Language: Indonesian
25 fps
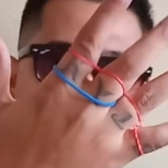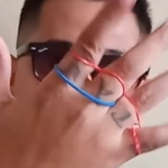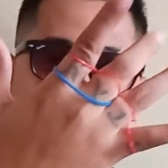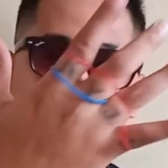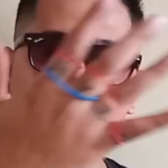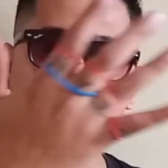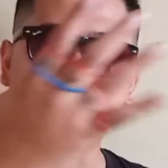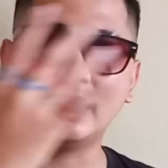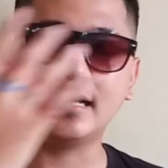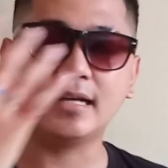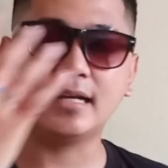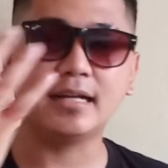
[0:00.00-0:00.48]

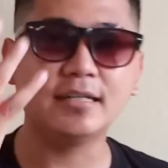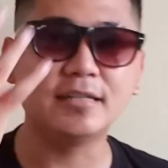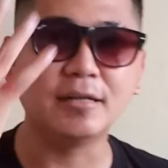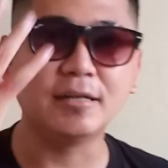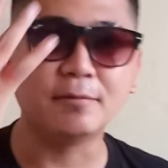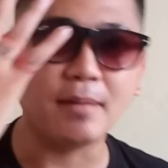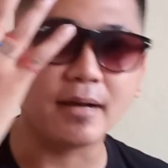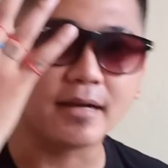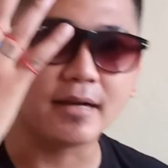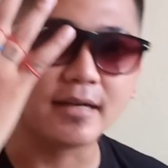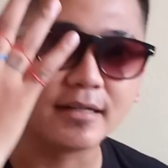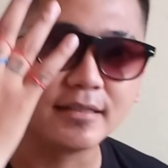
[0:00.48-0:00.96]
Seakan-akan ada
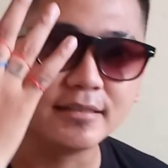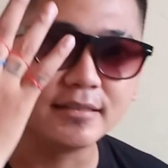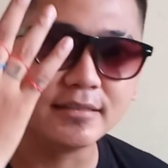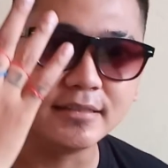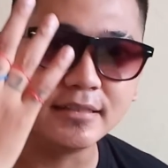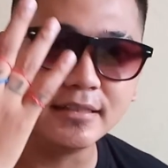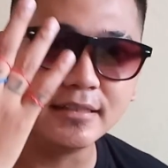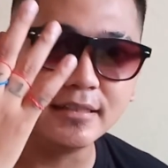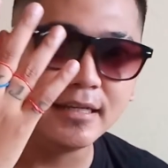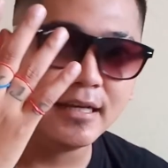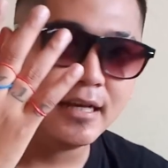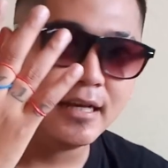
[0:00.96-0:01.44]
pagar di
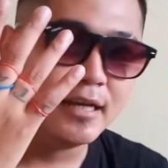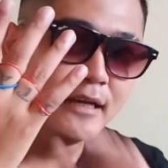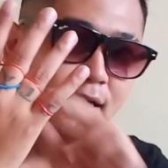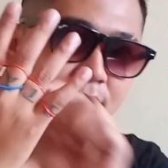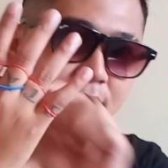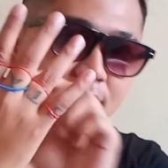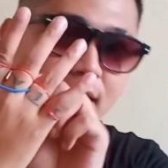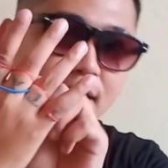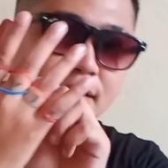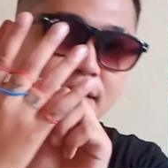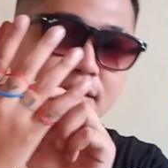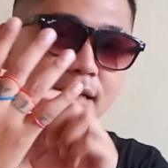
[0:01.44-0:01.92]
sini
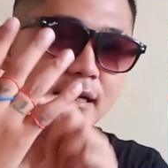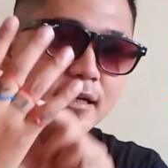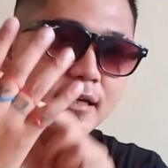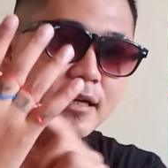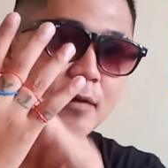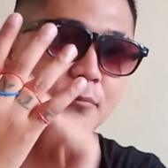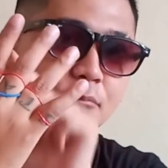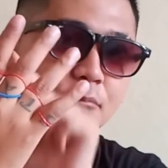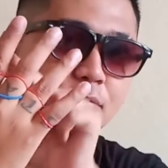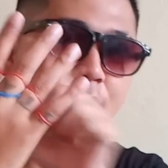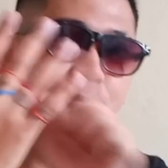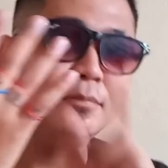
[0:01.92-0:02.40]
Dan dia nggak
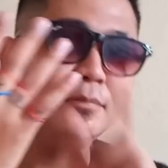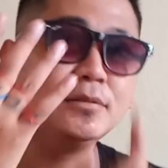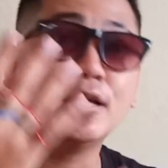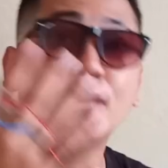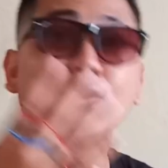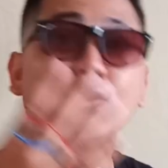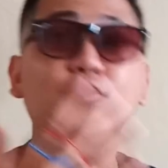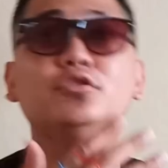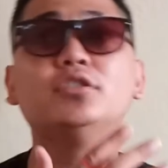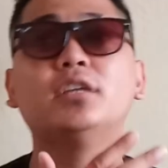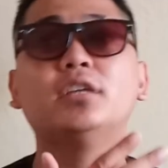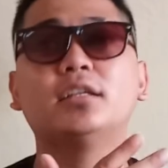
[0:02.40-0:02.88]
mungkin bisa
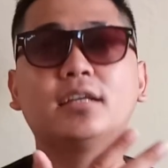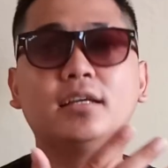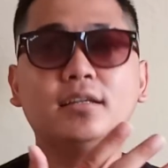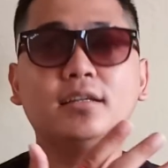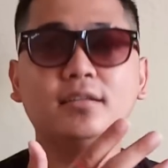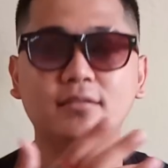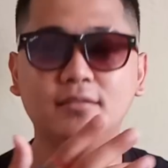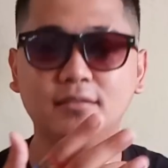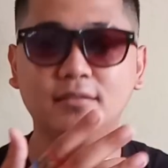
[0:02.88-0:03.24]
loncat kan